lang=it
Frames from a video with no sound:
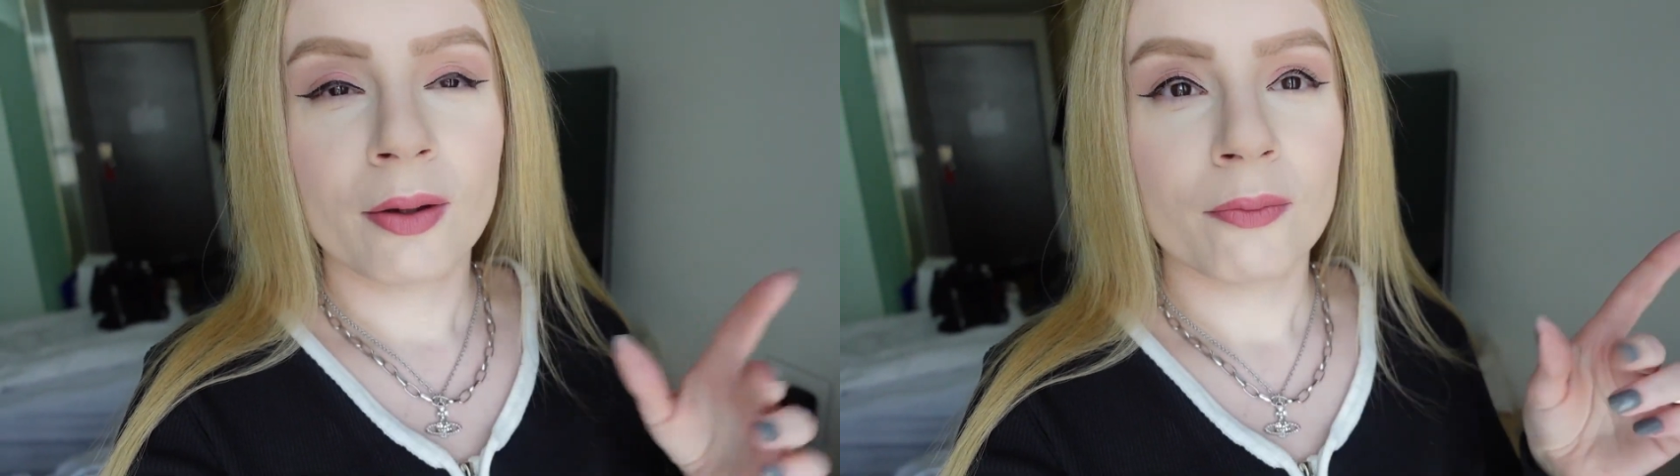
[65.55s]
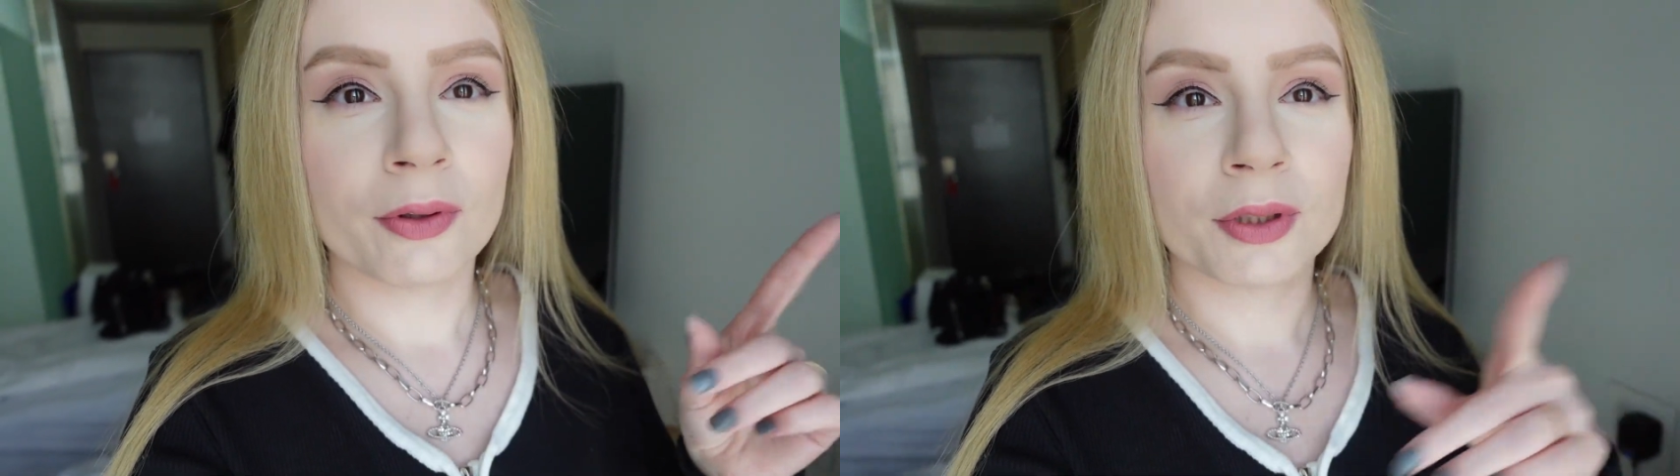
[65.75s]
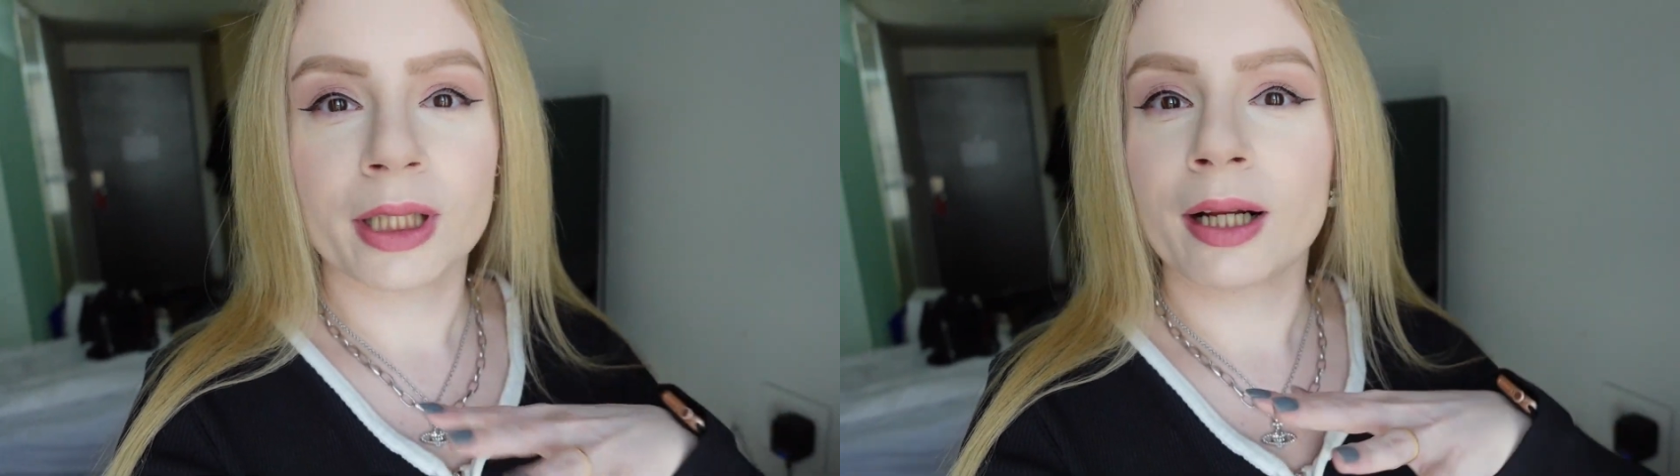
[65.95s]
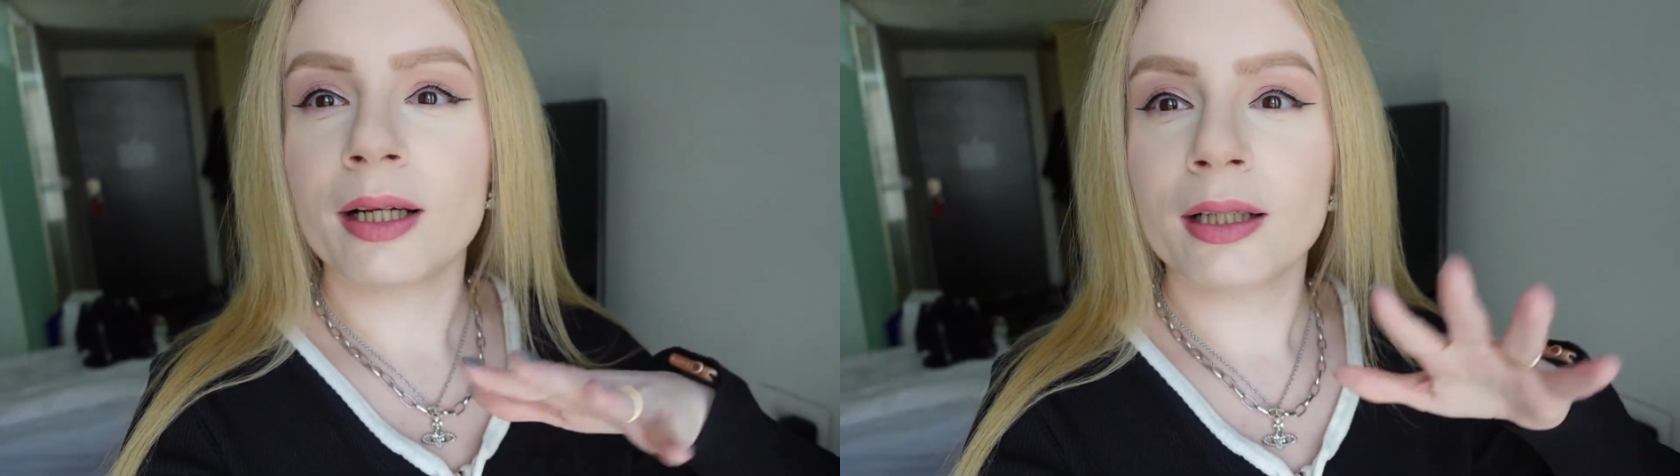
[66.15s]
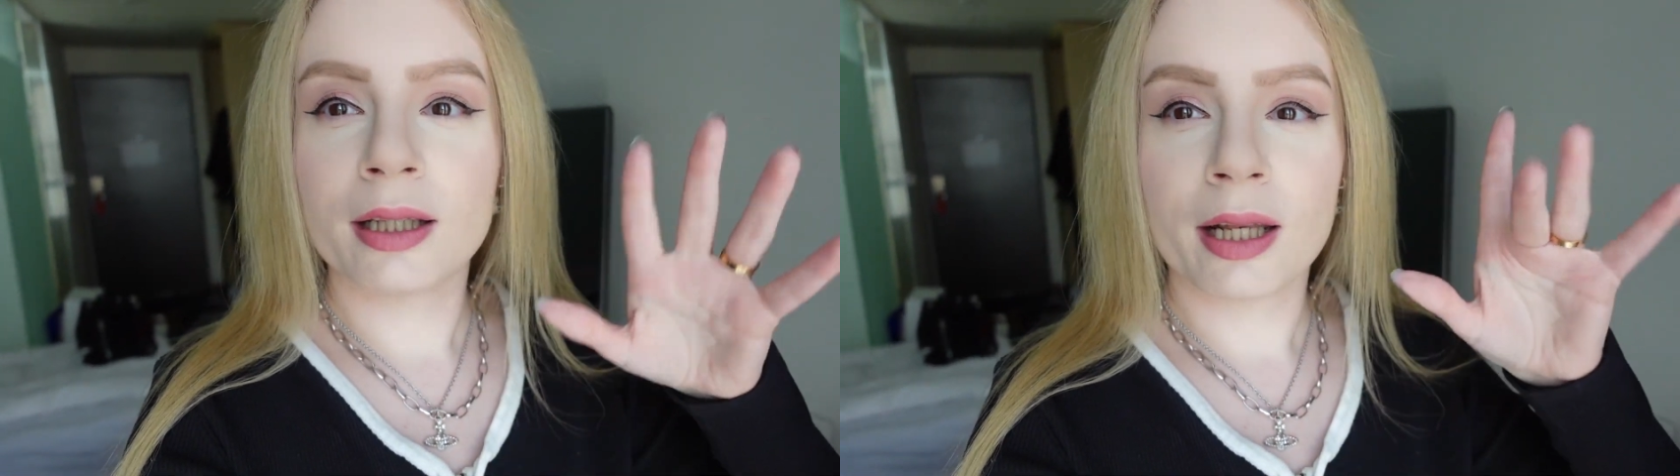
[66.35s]
voglio
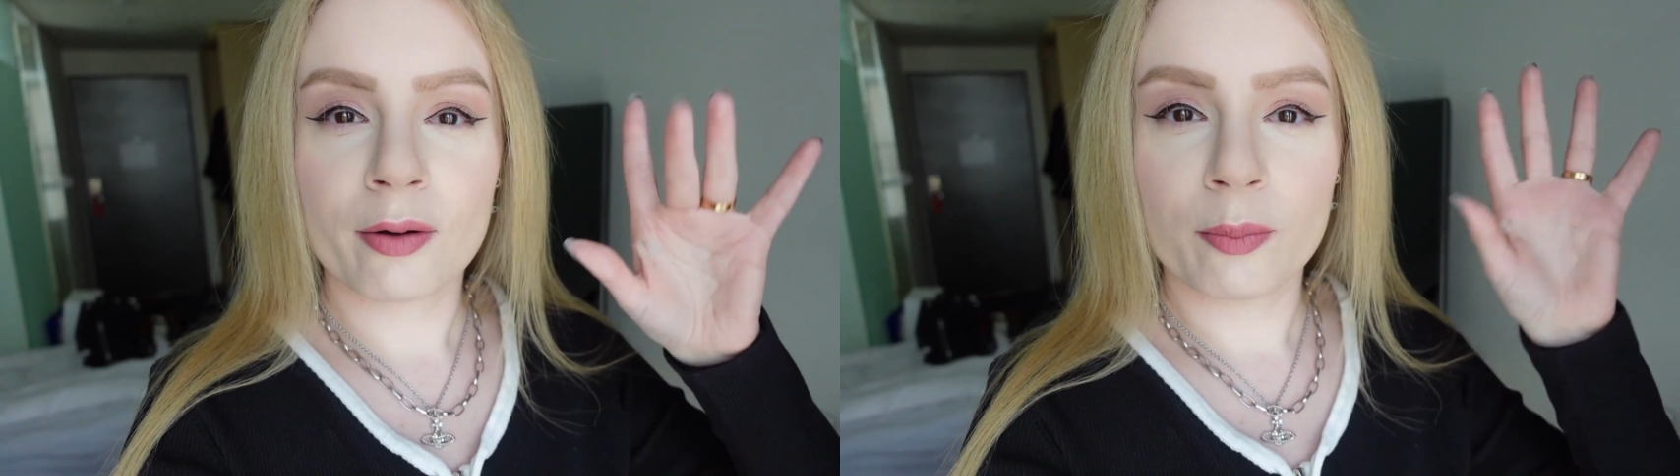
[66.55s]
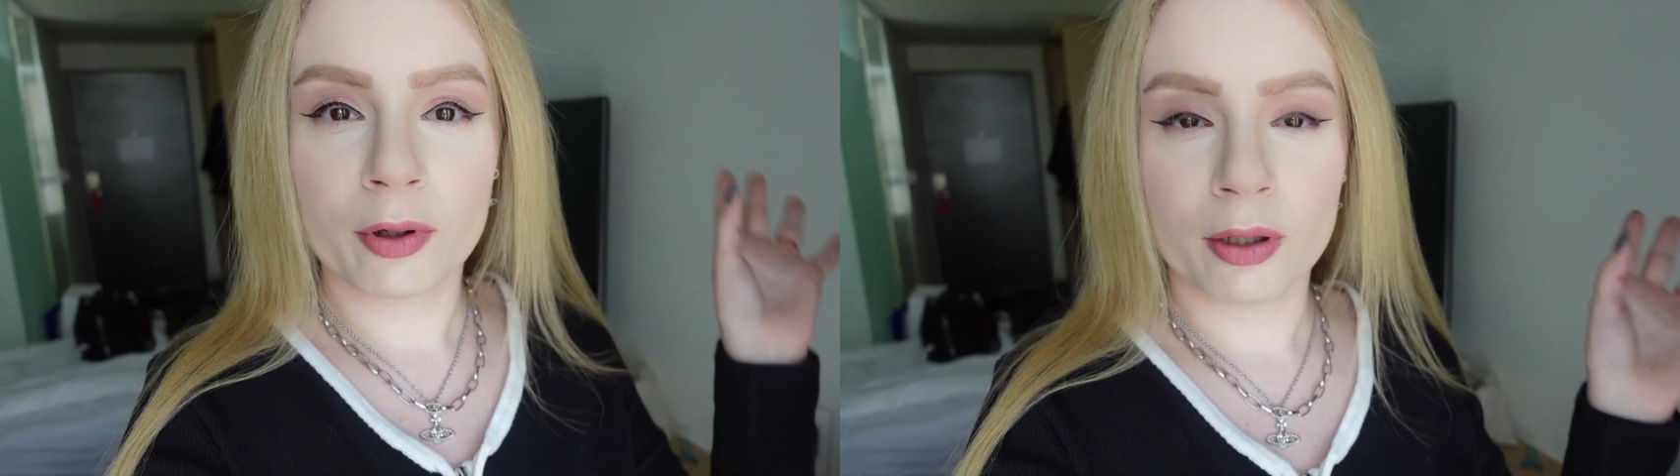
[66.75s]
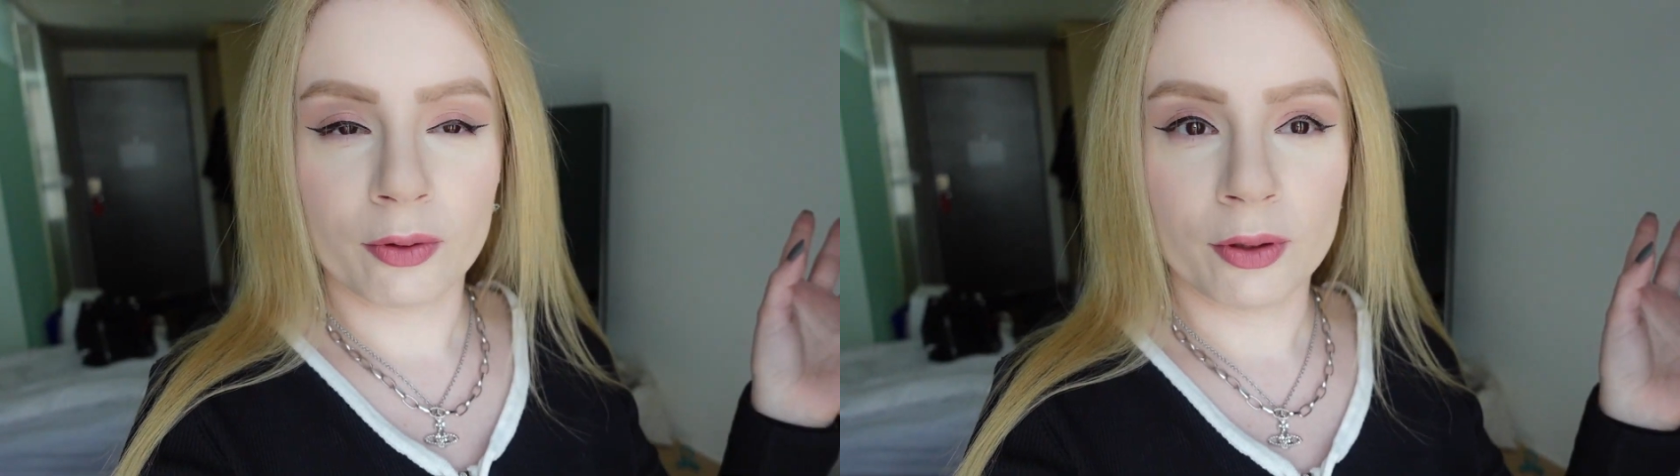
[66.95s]
cercare di tenere un pochino